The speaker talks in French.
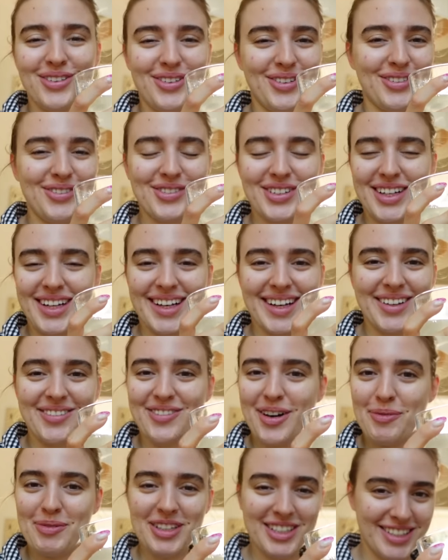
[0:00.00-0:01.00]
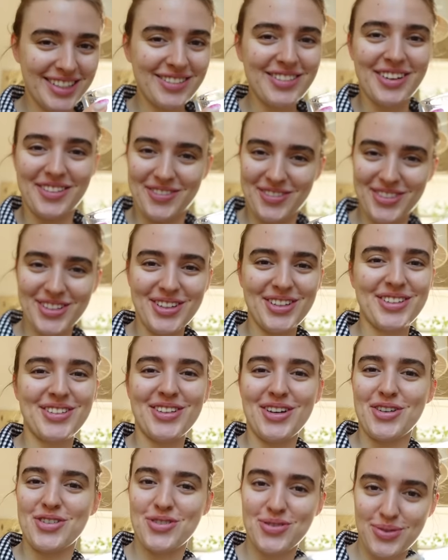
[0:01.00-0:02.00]
en vrai on va passer vraiment
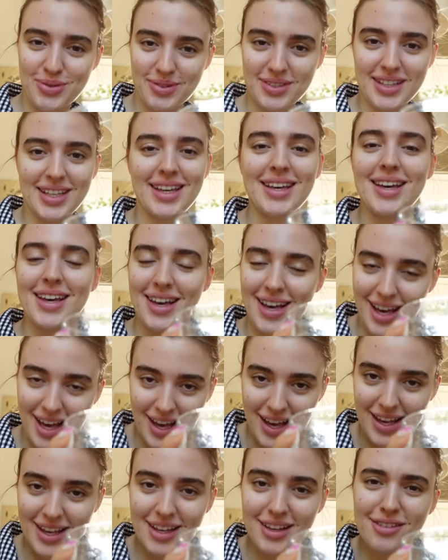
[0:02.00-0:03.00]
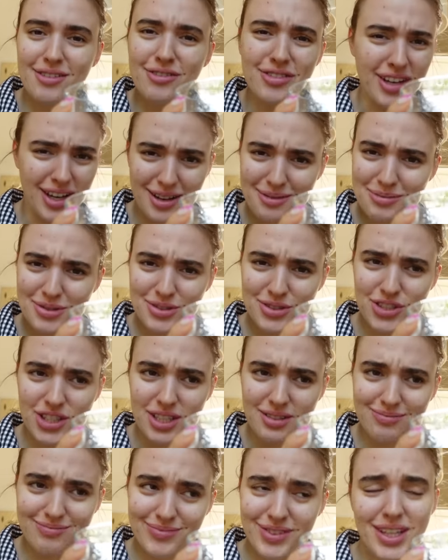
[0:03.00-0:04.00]
notre journée à faire à manger